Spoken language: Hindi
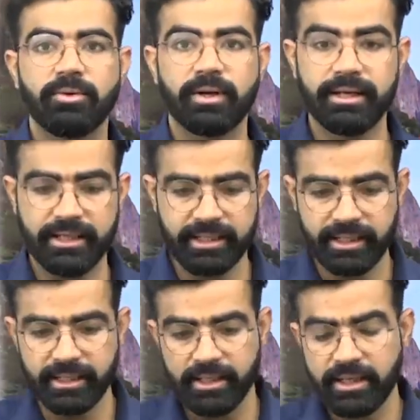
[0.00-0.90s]
होगा यानी
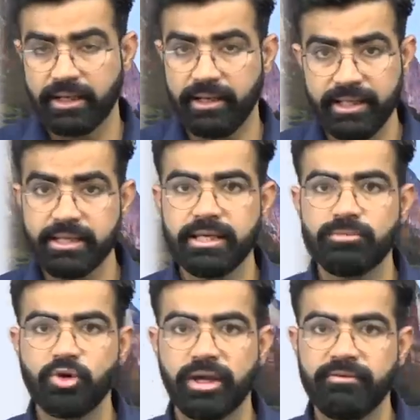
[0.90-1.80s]
कि कड़े नियम
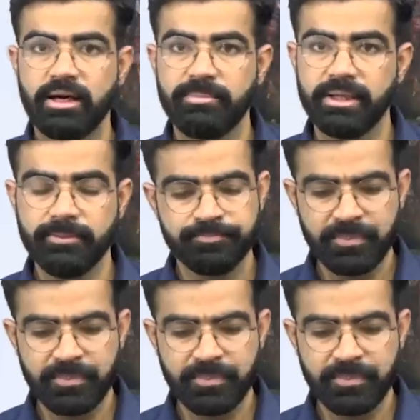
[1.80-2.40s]
होंगे वहाँ पे